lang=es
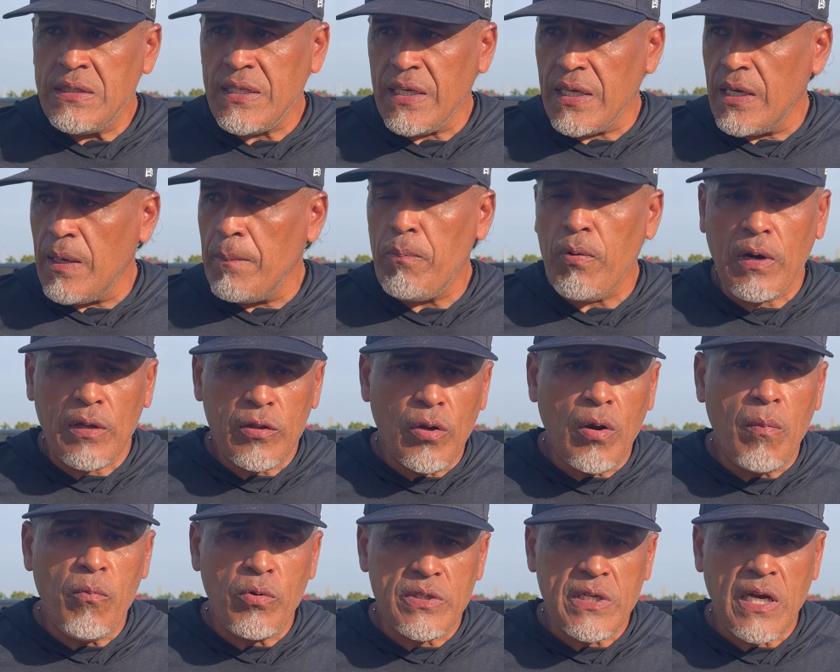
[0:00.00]
seguir empujando a
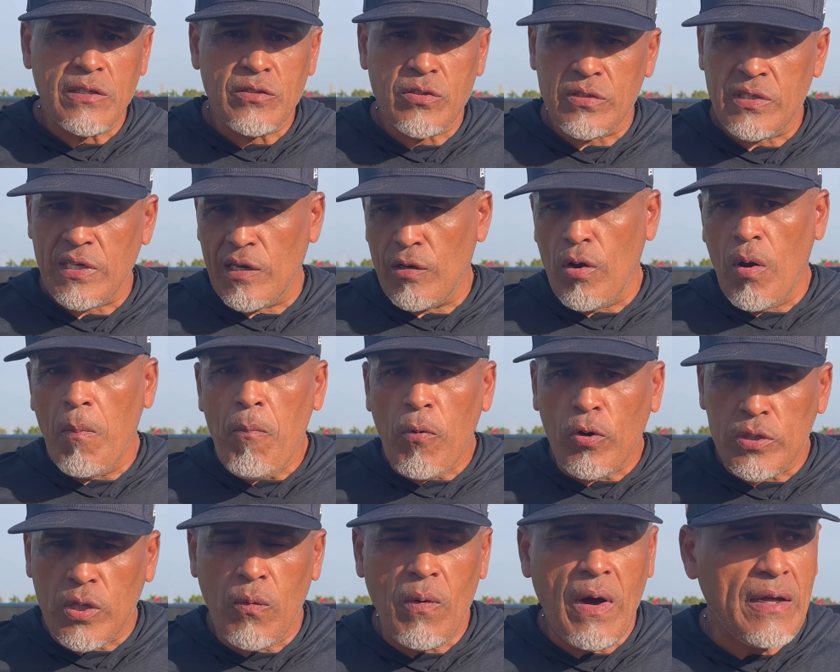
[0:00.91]
los muchachos, seguirlos
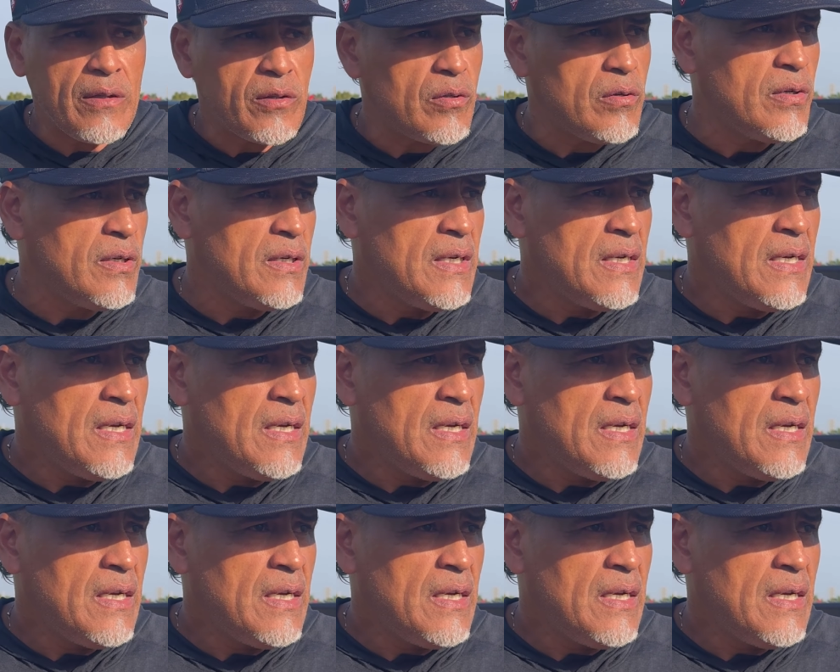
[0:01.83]
motivando.